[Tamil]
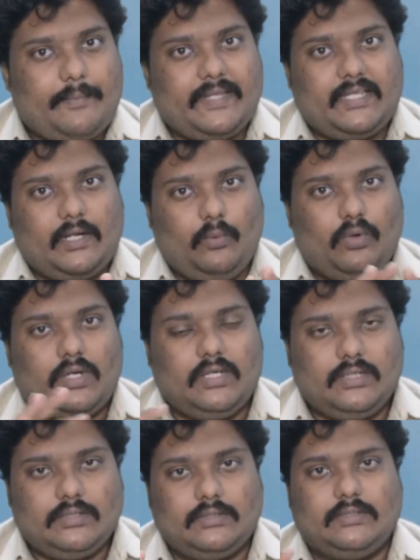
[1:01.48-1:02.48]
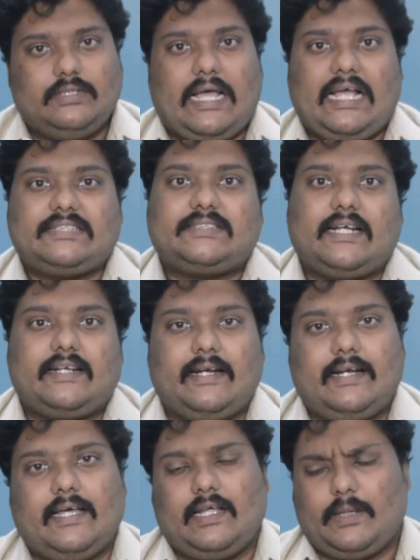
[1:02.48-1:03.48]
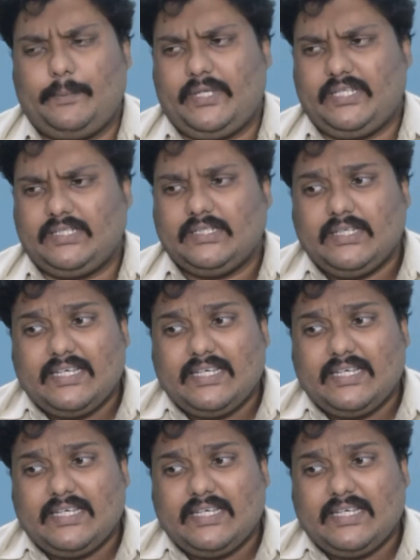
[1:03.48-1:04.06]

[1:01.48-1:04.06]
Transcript: அப்படிங்கிற ஒரு ஹேஷ்டேக் ட்ரெண்டாக ஆரம்பிக்குது